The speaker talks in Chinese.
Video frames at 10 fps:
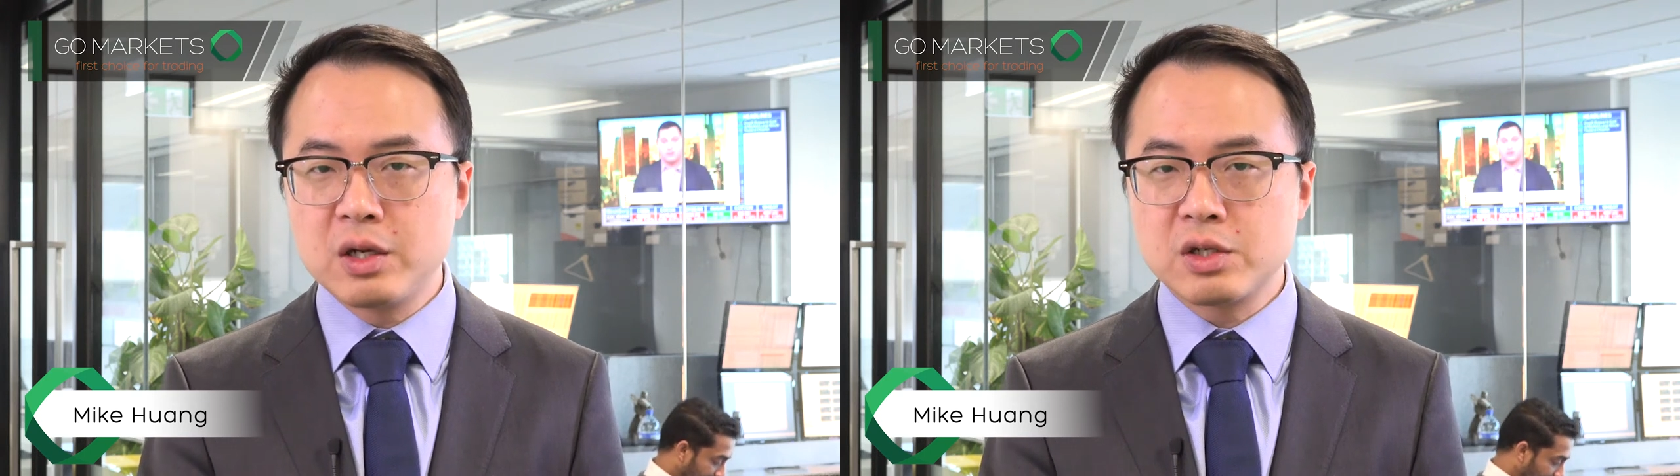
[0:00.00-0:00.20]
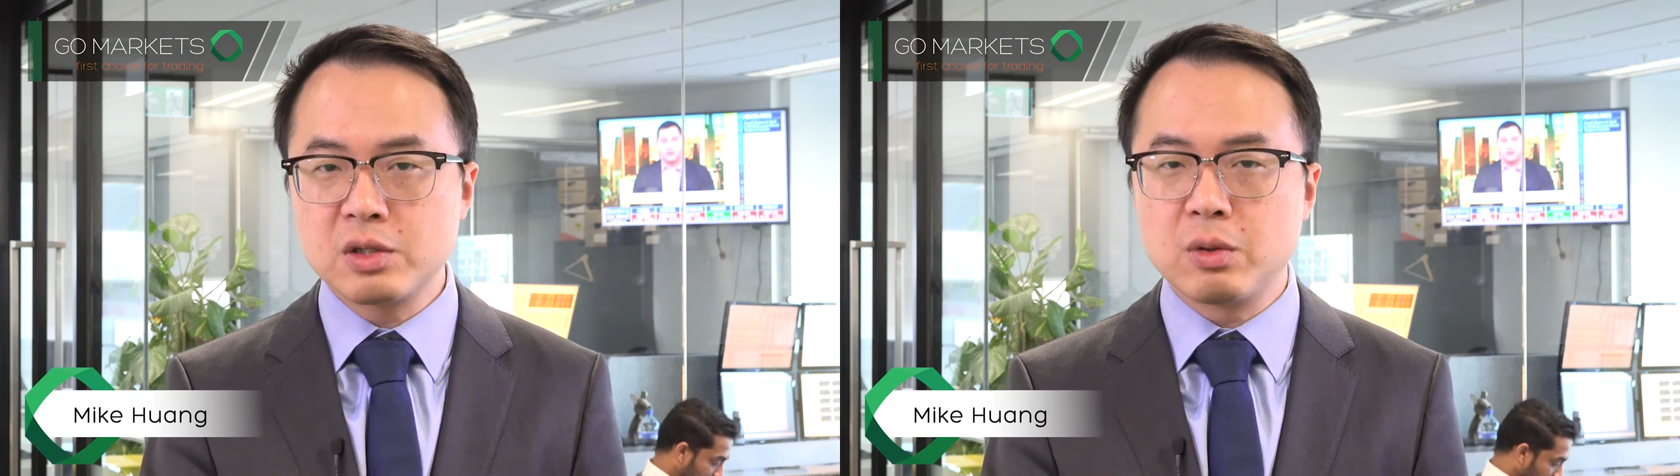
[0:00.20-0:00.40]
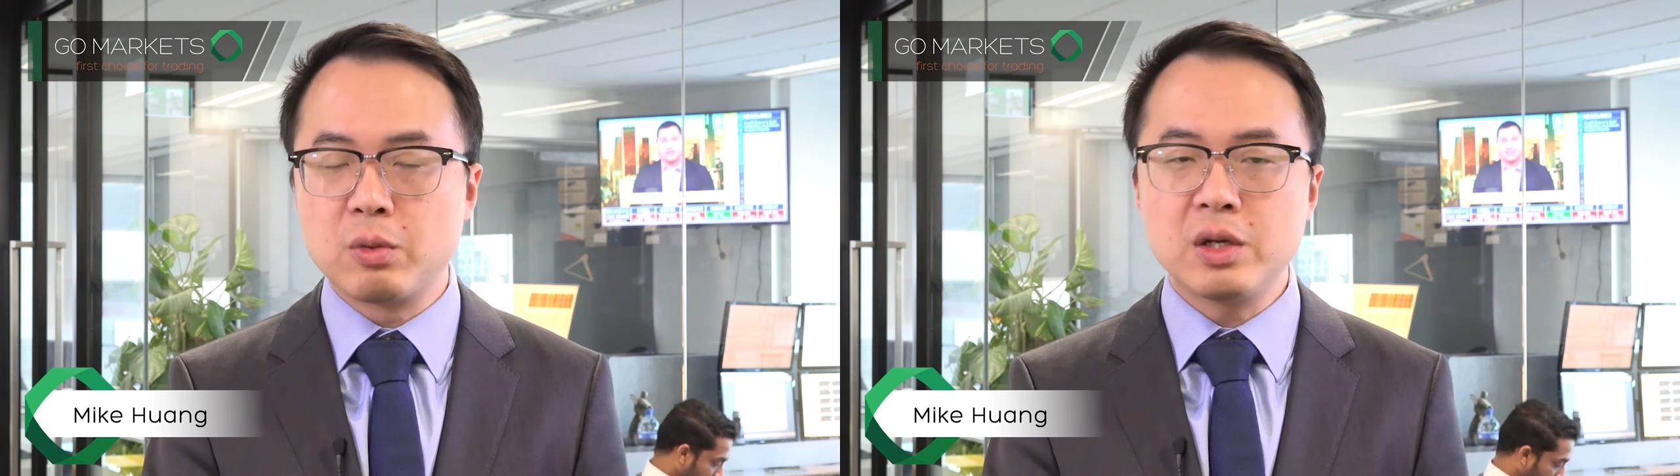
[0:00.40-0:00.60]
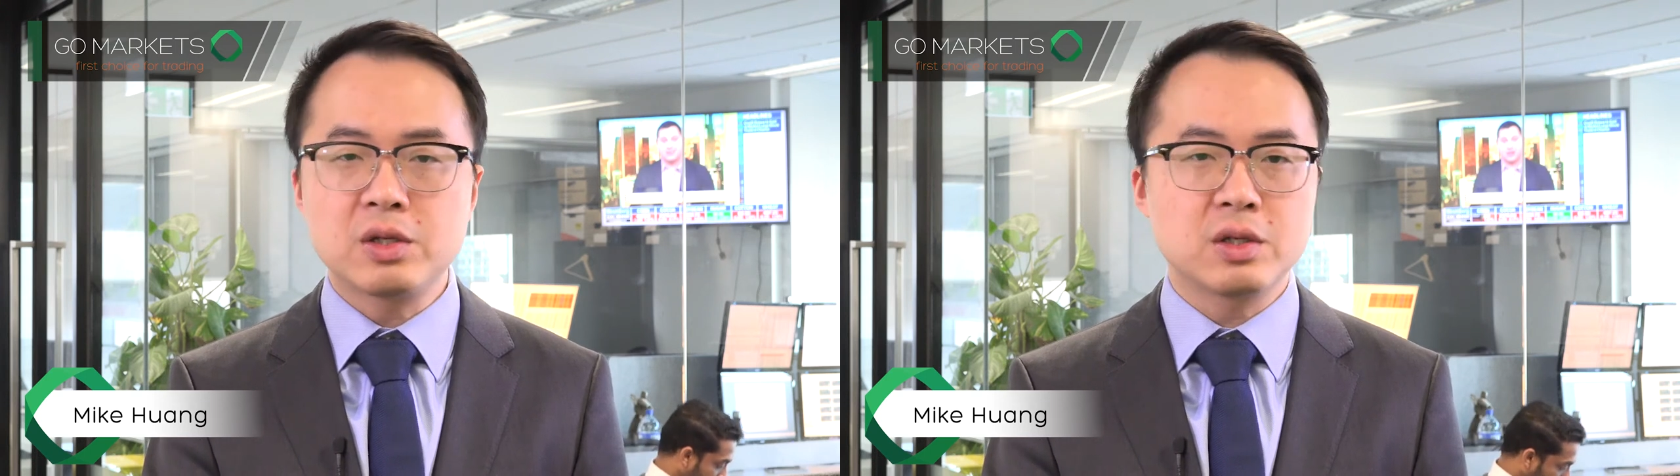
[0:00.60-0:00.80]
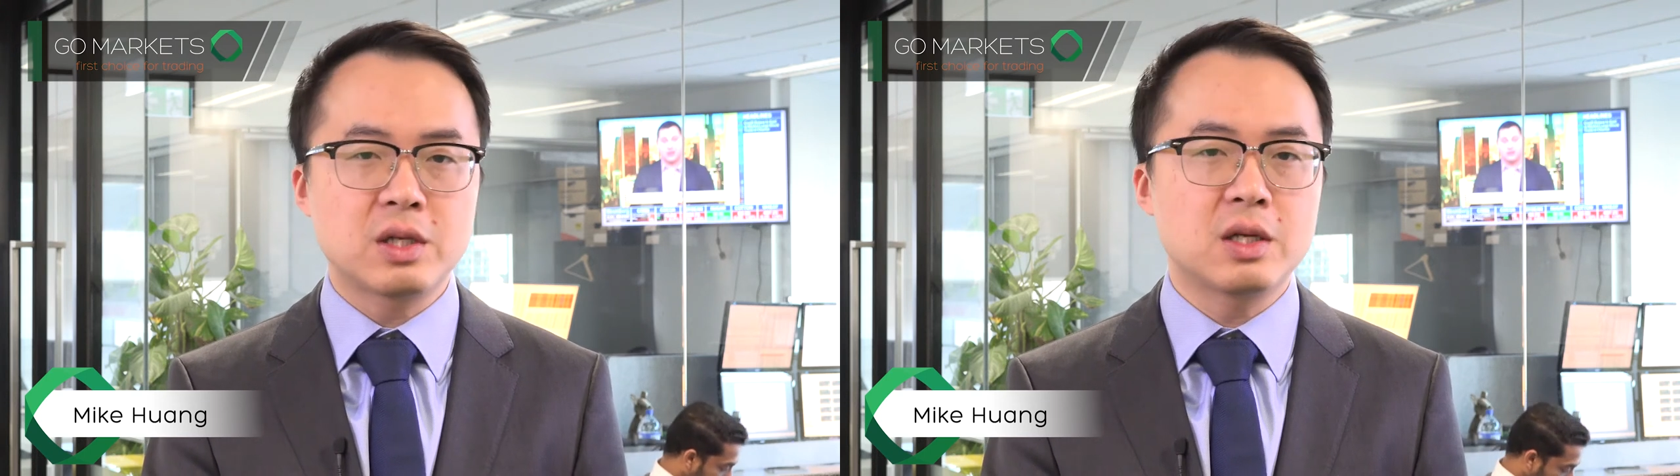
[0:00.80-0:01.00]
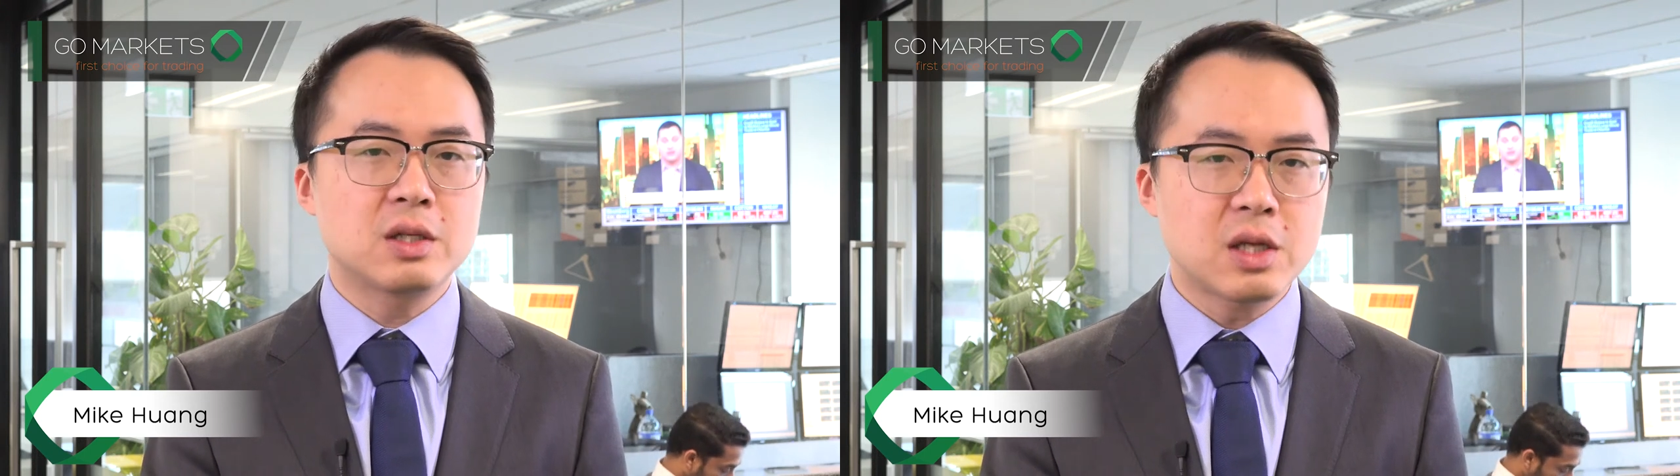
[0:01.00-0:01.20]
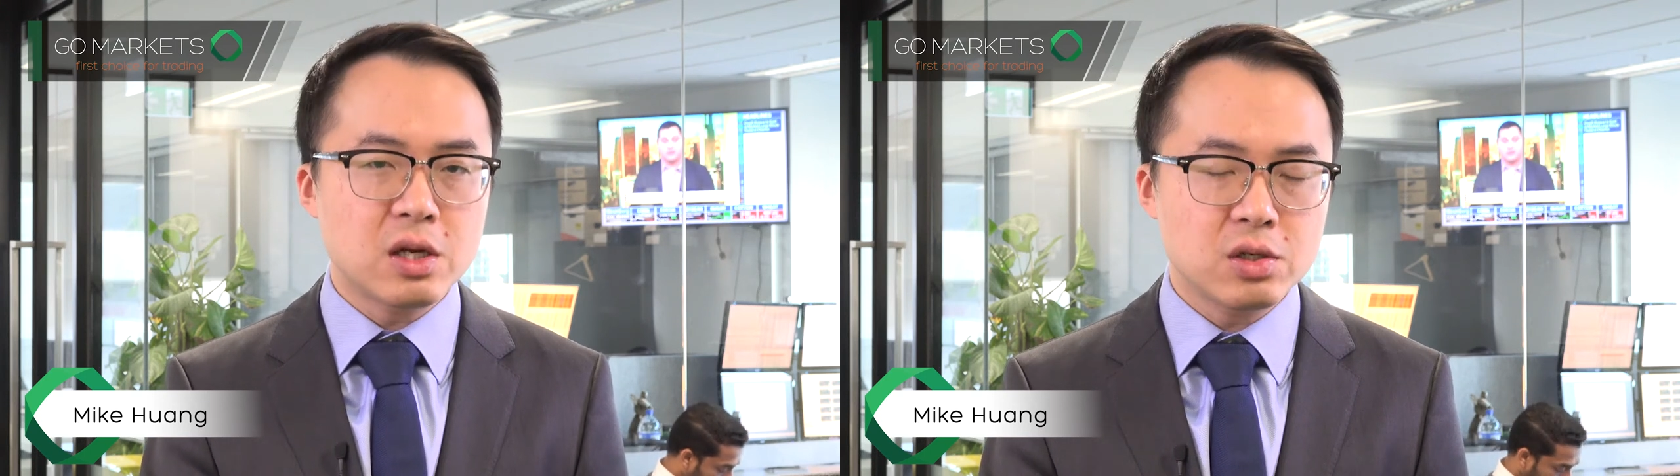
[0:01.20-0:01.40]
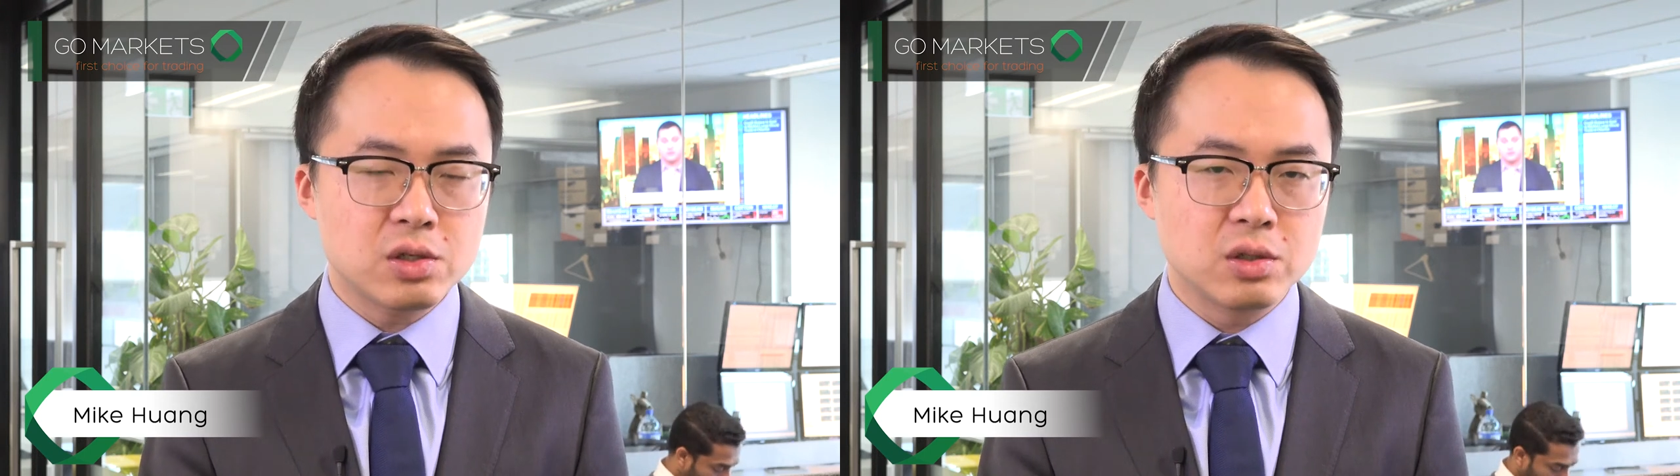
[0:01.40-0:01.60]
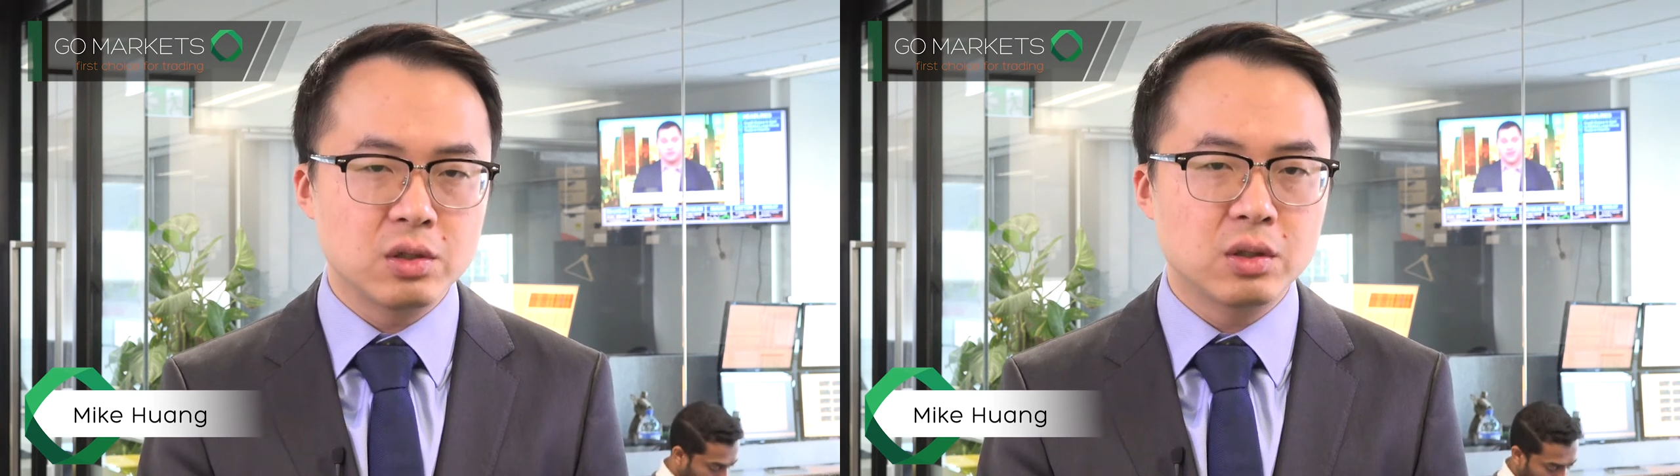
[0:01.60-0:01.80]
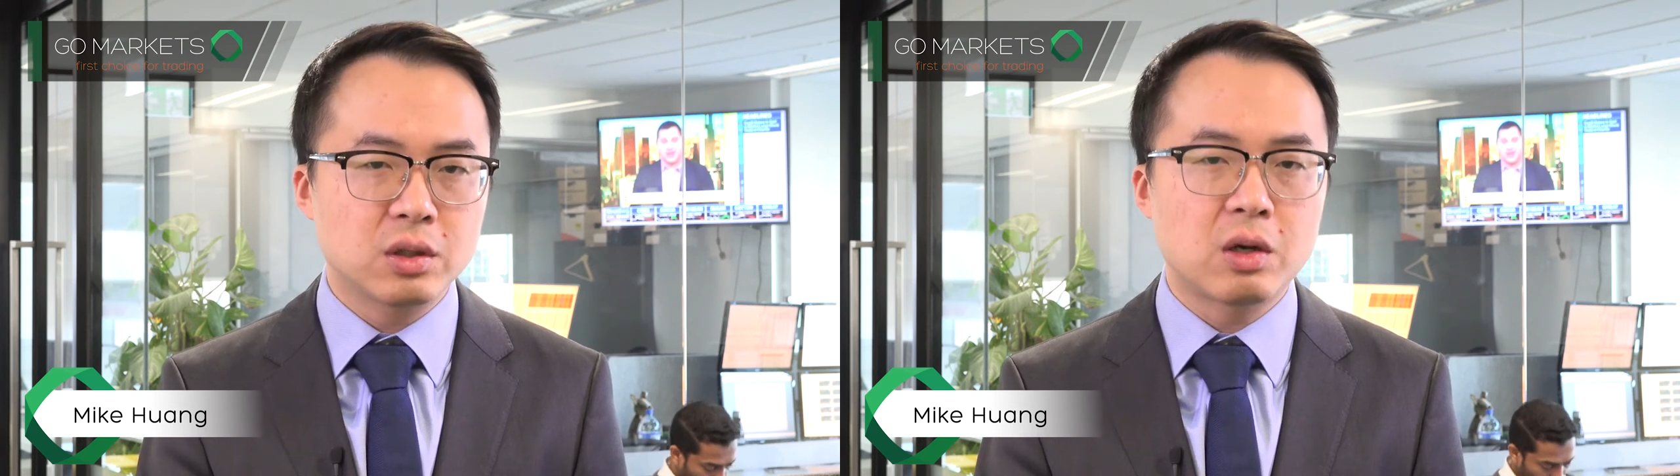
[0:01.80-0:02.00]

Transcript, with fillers: 是维持在三十